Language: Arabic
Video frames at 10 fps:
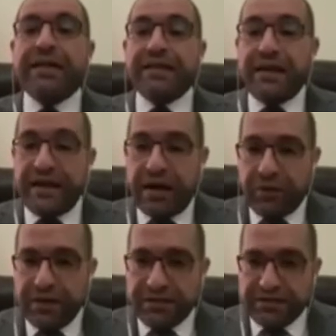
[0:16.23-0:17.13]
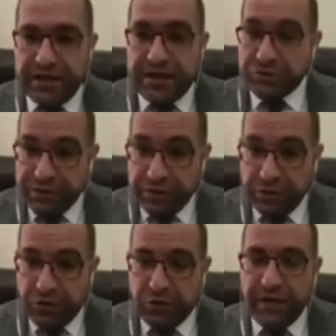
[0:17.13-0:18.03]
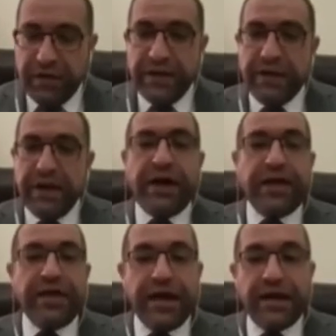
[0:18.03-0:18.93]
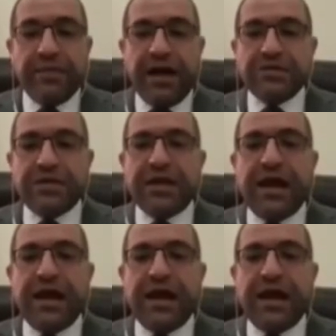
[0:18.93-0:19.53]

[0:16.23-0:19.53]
الاعلام والاتصالات مشكورين الاخوه وكذلك مع شركات